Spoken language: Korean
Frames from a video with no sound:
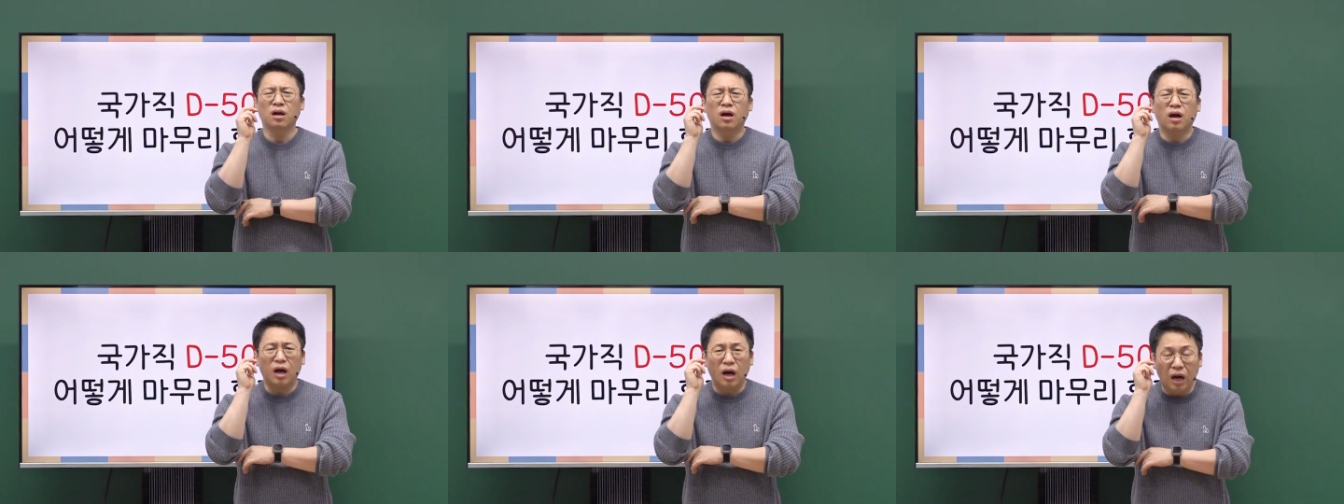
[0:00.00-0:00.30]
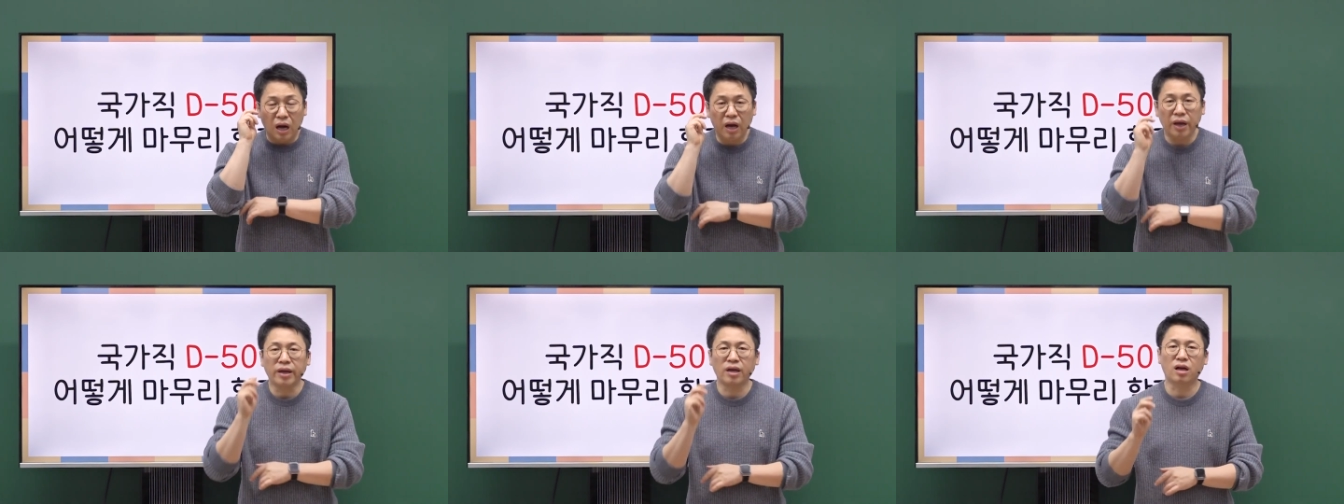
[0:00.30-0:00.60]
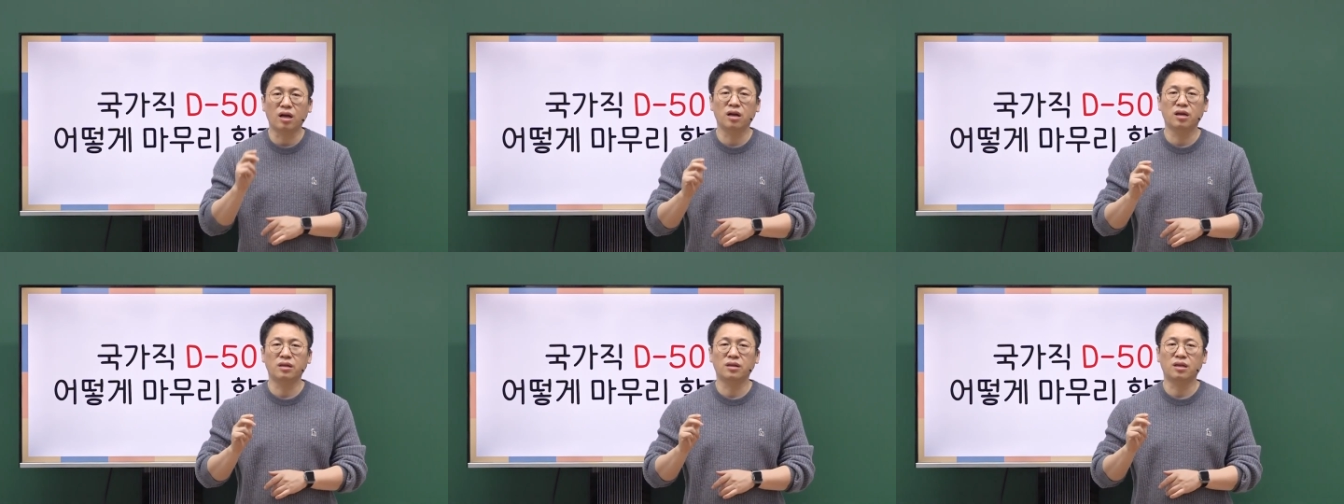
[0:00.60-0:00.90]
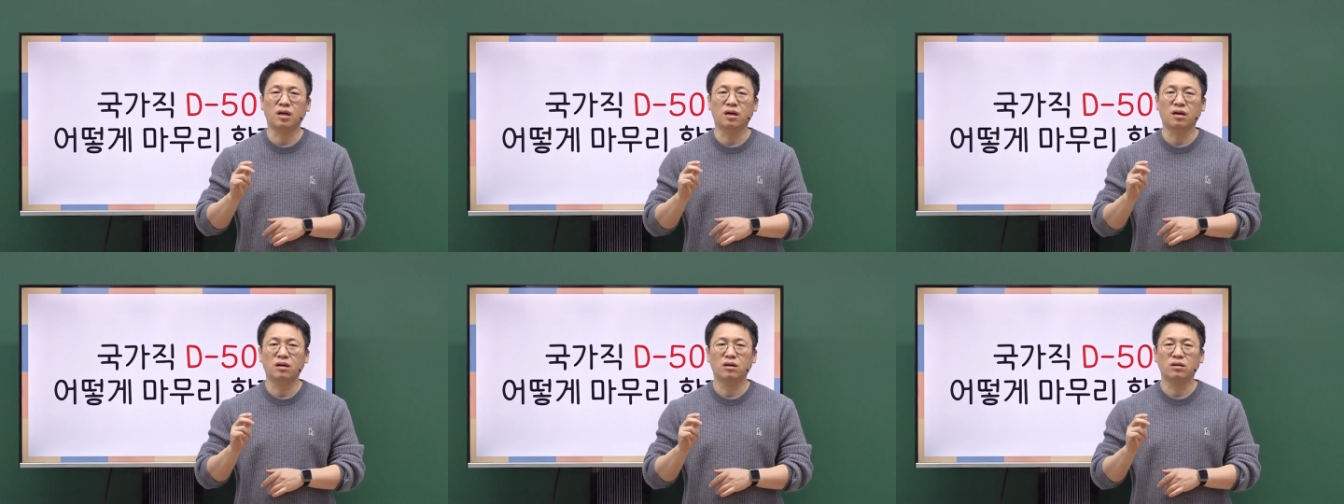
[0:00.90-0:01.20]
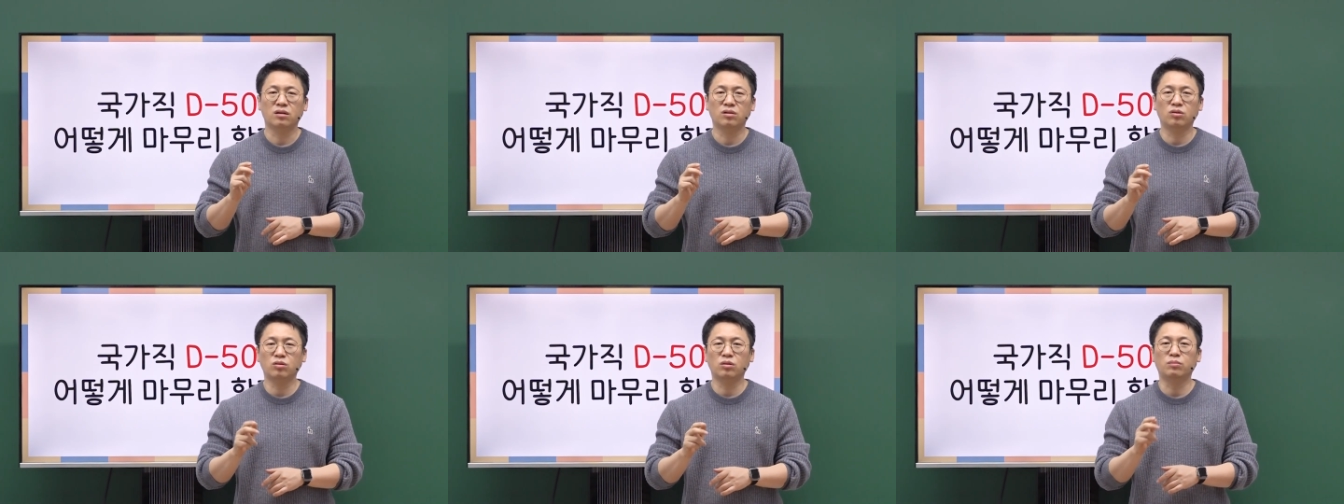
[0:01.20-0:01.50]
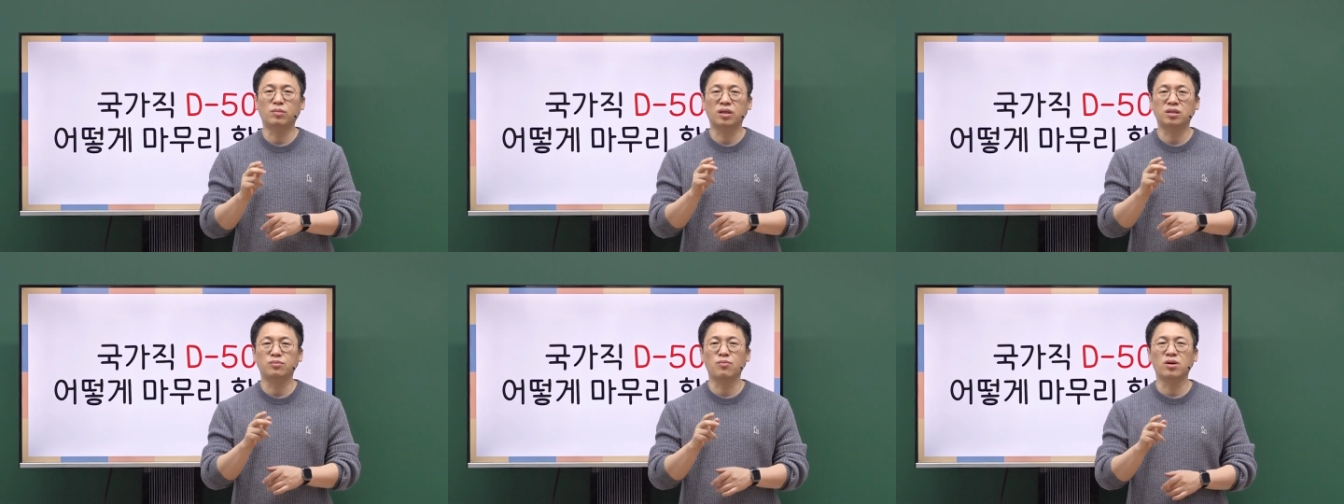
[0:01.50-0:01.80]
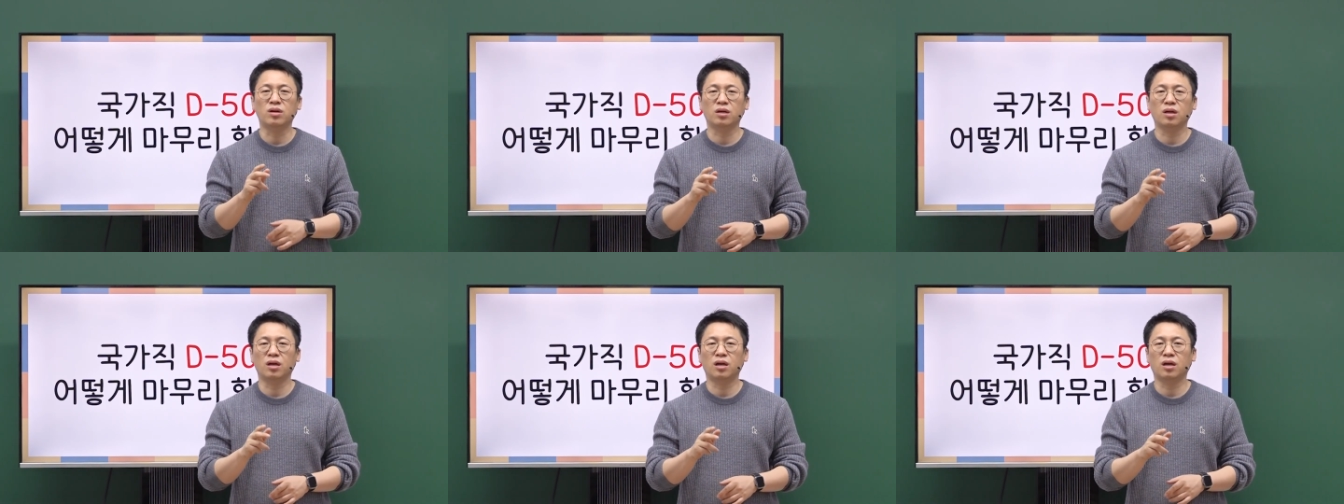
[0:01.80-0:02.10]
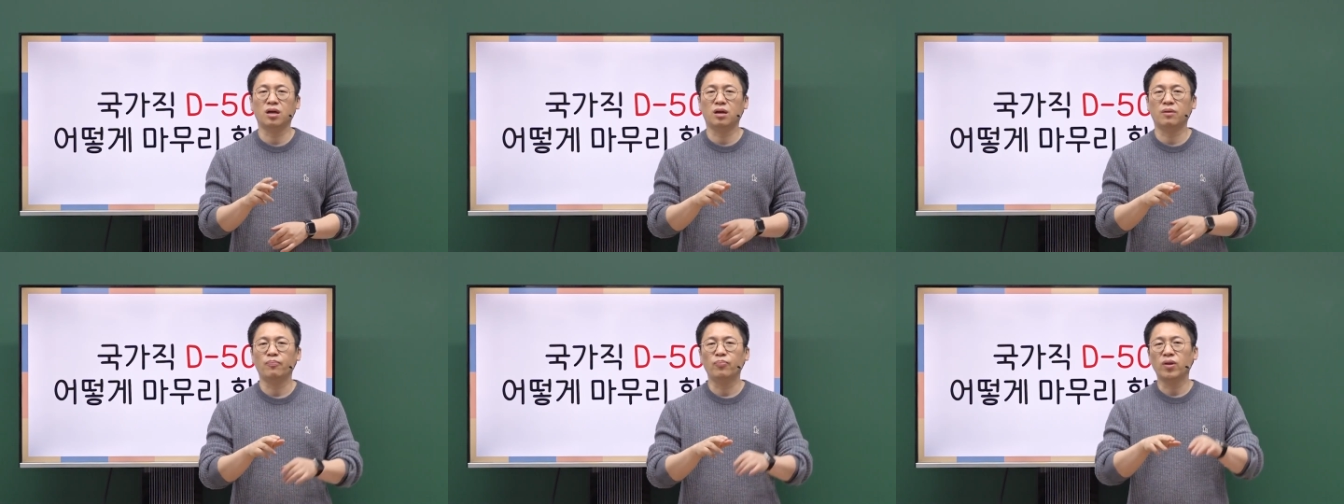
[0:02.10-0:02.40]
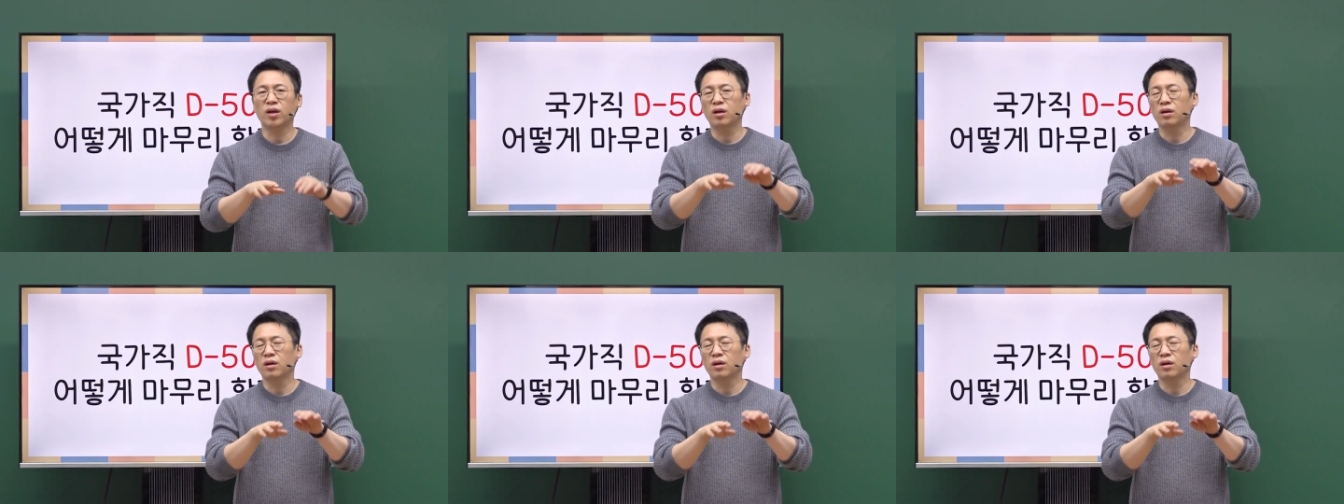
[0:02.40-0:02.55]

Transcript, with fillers: 아, 헷갈린다. 이거는 마지막에